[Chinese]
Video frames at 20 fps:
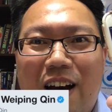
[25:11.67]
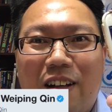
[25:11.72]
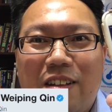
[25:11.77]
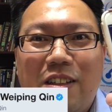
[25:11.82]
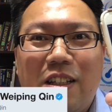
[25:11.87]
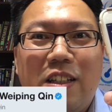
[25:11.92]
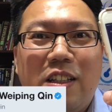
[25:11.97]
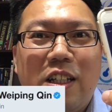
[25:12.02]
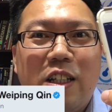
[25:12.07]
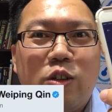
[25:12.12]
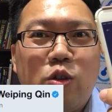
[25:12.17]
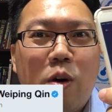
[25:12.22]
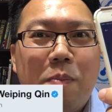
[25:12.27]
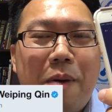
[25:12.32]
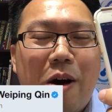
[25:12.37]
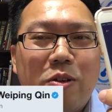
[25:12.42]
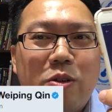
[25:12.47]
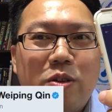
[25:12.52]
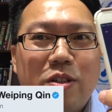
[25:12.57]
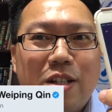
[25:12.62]
好，请请多
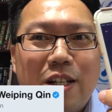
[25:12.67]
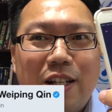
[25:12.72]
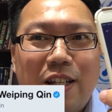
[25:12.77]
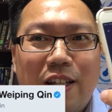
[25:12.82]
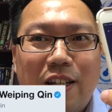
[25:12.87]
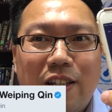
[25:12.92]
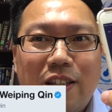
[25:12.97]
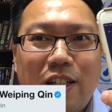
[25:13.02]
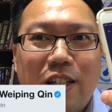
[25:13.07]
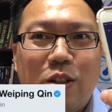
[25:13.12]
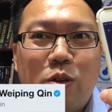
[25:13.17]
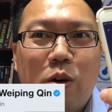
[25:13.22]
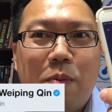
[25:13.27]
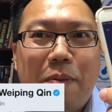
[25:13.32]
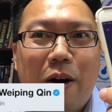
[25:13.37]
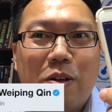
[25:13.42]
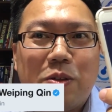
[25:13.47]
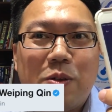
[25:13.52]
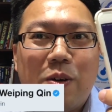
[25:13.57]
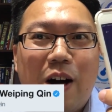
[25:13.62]
保重身体，请多
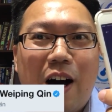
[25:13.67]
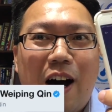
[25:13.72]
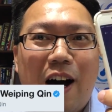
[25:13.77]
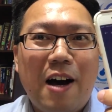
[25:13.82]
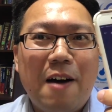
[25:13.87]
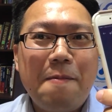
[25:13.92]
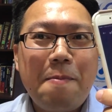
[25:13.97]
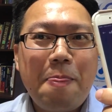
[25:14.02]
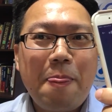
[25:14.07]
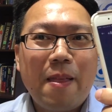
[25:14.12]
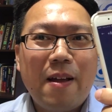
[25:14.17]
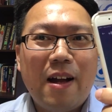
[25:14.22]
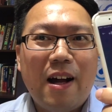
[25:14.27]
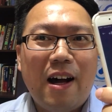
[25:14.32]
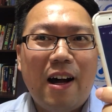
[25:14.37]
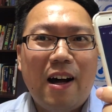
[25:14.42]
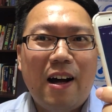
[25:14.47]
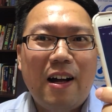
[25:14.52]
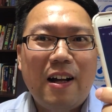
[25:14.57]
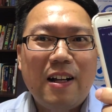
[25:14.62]
保重哈
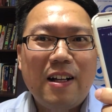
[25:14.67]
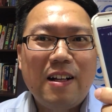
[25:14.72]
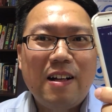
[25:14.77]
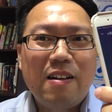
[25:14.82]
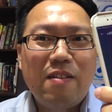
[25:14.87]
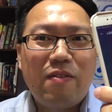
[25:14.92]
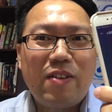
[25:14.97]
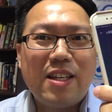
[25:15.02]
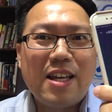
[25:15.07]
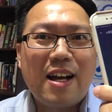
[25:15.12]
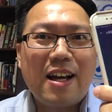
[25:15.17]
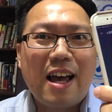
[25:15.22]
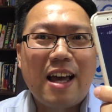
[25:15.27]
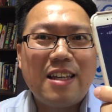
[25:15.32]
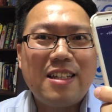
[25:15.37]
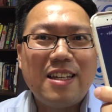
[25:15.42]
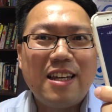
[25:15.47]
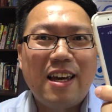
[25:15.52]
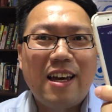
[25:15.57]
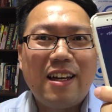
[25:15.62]
啊，非常
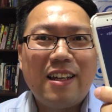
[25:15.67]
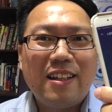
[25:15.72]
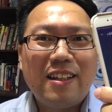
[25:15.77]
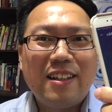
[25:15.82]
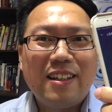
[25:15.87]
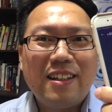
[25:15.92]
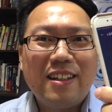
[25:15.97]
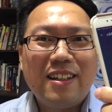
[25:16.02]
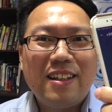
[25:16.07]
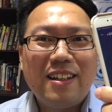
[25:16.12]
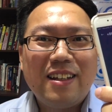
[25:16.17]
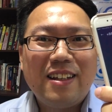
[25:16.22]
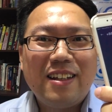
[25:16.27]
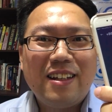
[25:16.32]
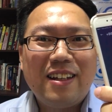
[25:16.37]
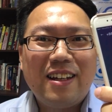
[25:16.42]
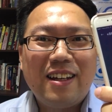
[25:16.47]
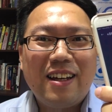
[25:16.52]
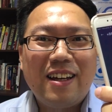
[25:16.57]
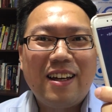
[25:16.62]
感谢。嗯
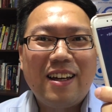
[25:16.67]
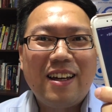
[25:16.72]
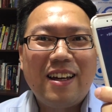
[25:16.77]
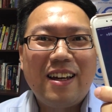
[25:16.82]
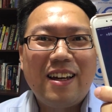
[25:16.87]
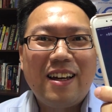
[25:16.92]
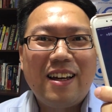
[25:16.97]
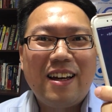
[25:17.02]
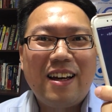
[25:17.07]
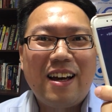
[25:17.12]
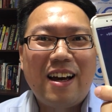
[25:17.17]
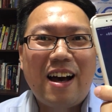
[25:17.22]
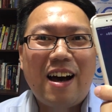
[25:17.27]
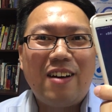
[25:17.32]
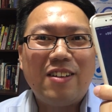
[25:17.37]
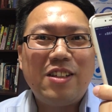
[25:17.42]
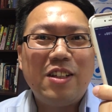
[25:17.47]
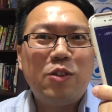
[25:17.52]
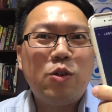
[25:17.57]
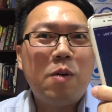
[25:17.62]
嗯。
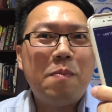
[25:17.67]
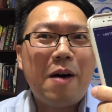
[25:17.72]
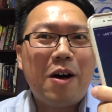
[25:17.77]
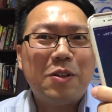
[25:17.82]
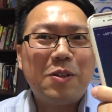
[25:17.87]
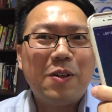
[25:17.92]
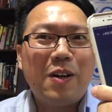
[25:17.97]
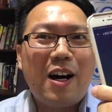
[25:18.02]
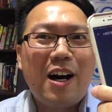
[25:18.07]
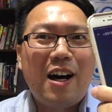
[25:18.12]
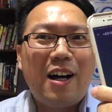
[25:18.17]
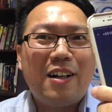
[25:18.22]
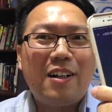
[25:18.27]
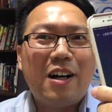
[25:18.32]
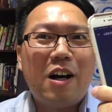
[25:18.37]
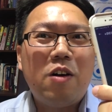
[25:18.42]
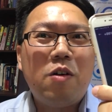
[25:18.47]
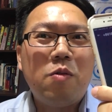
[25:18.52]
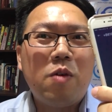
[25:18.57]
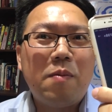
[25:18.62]
好，请多保重哈，
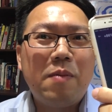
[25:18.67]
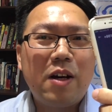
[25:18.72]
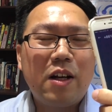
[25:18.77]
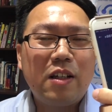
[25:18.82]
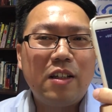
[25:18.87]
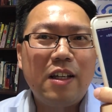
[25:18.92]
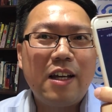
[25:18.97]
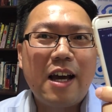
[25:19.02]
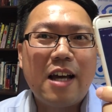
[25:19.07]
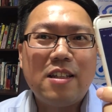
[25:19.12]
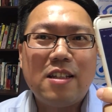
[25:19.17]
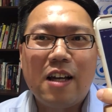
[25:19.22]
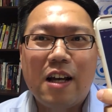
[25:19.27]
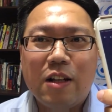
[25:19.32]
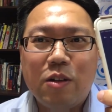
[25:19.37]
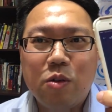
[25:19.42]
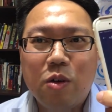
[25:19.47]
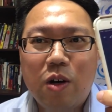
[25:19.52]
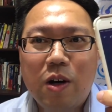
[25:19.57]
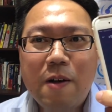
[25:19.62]
然后我们应该是
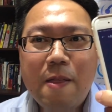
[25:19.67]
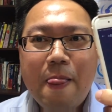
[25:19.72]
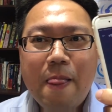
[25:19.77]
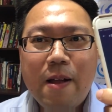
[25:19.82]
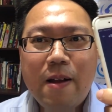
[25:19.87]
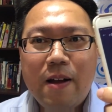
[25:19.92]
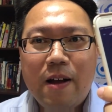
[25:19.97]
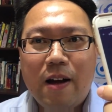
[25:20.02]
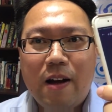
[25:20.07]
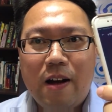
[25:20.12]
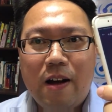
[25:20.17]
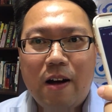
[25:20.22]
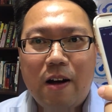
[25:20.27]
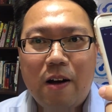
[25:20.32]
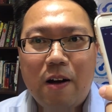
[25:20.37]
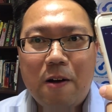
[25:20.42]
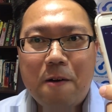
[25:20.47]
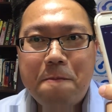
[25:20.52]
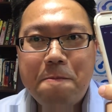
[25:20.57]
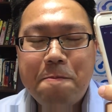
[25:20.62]
很多
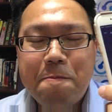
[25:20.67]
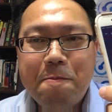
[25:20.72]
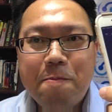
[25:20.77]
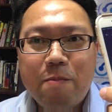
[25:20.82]
呃。